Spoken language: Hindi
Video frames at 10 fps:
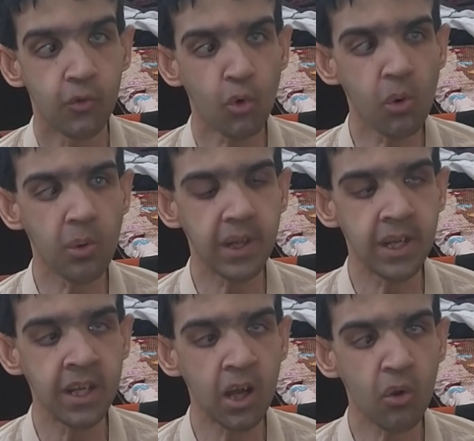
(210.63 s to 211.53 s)
तो
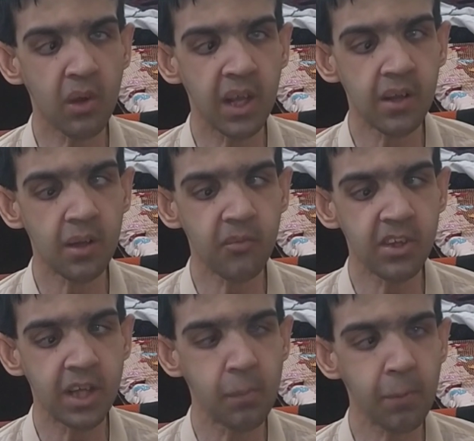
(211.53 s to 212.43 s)
इंडिया को एक तरह
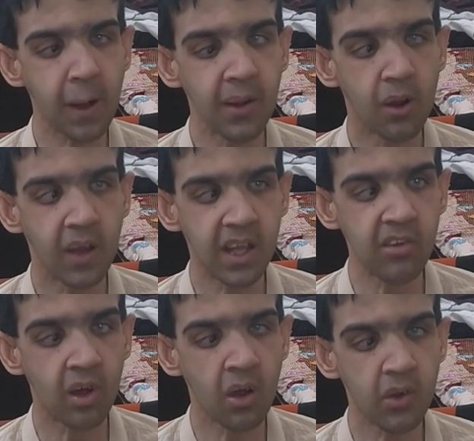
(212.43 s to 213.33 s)
से ये भी फायदा हुआ है
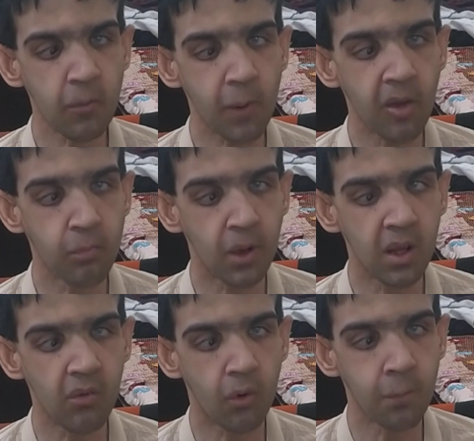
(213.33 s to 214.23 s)
कि जहाँ उनके फास्ट
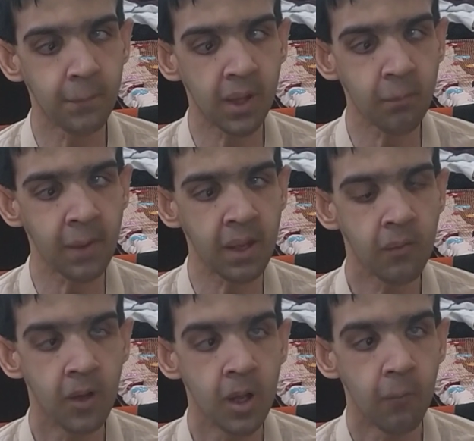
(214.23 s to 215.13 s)
बॉलर ओपनिंग में
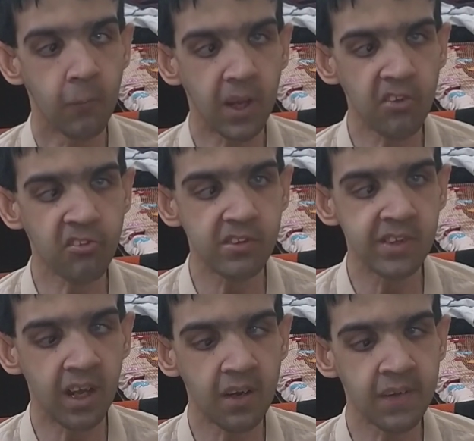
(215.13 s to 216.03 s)
विकेट्स
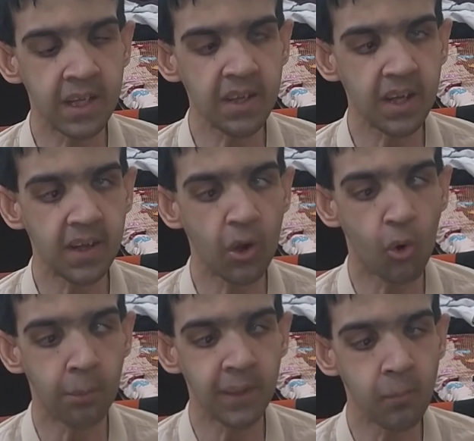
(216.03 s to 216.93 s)
लेकर नहीं देते
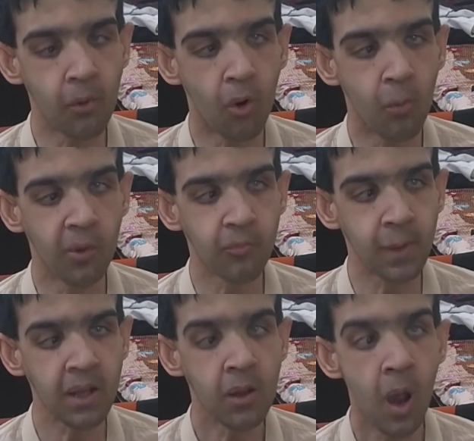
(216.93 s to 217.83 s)
ओपनिंग ओवर्स
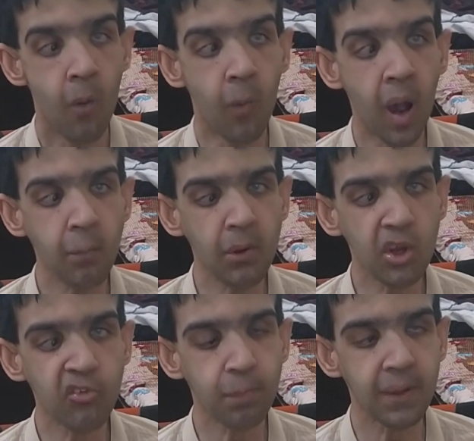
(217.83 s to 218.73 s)
में वहाँ पे
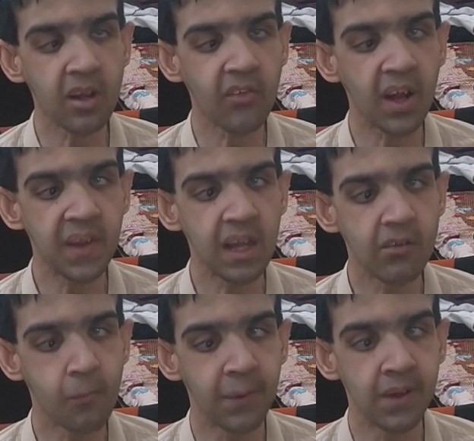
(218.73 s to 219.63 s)
उनके स्पिनर्स आते
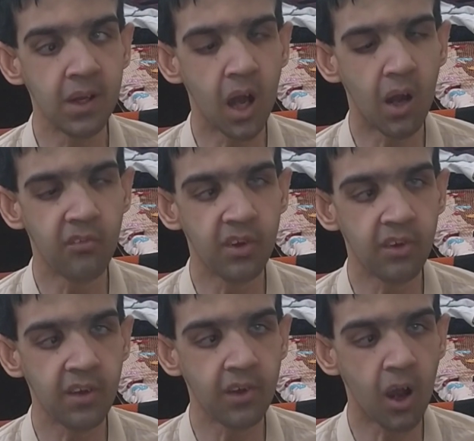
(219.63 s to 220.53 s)
हैं रविंद्रा
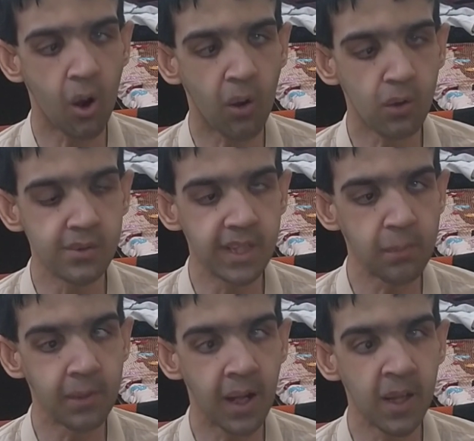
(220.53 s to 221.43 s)
जडेजा और
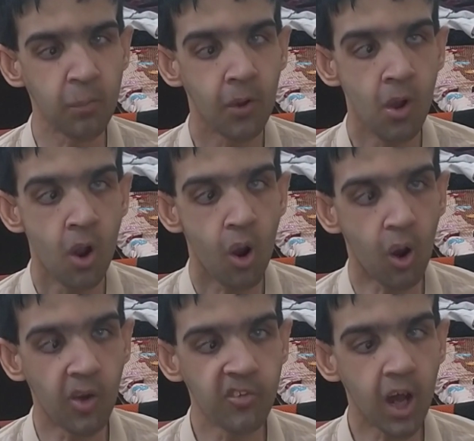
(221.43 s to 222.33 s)
कुलदीप यादव
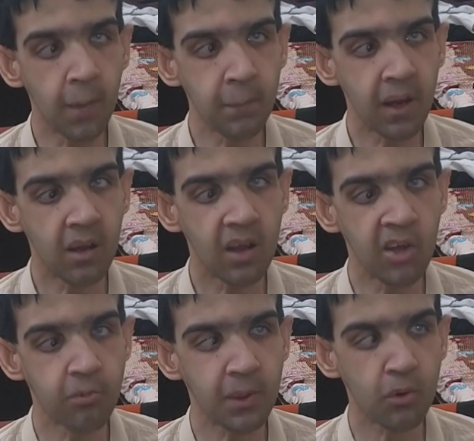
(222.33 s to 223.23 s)
और साथ में अगर
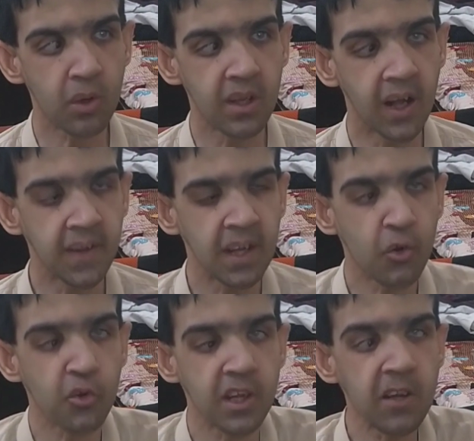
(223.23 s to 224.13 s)
अश्विन को खिलाते
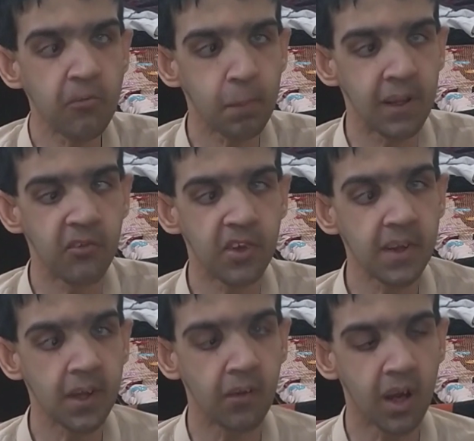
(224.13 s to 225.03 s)
हैं तो तीन स्पिनर्स
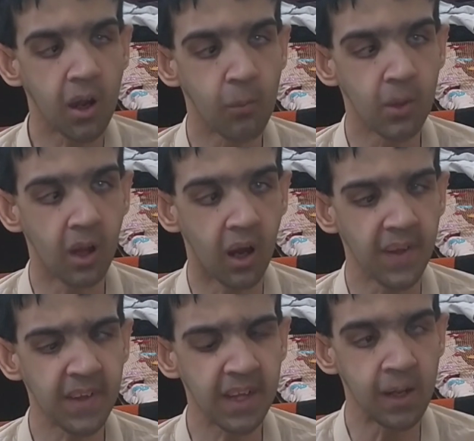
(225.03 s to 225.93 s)
का तड़का वो
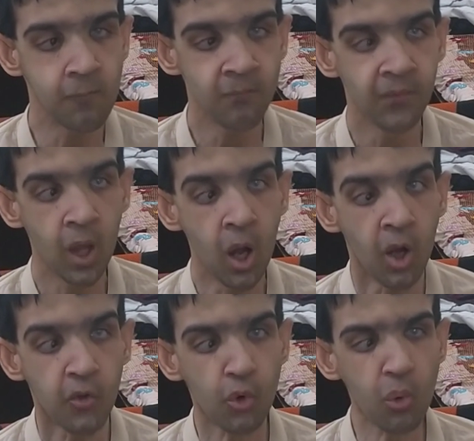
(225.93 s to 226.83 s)
लगा देते हैं
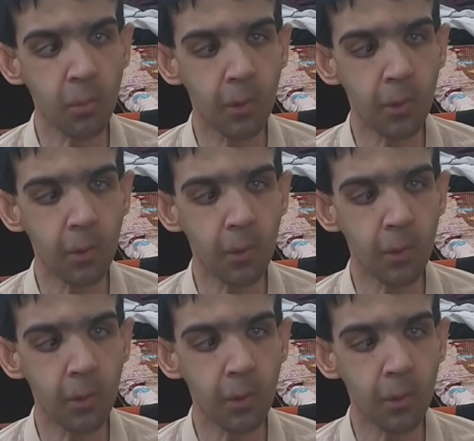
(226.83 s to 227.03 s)
तो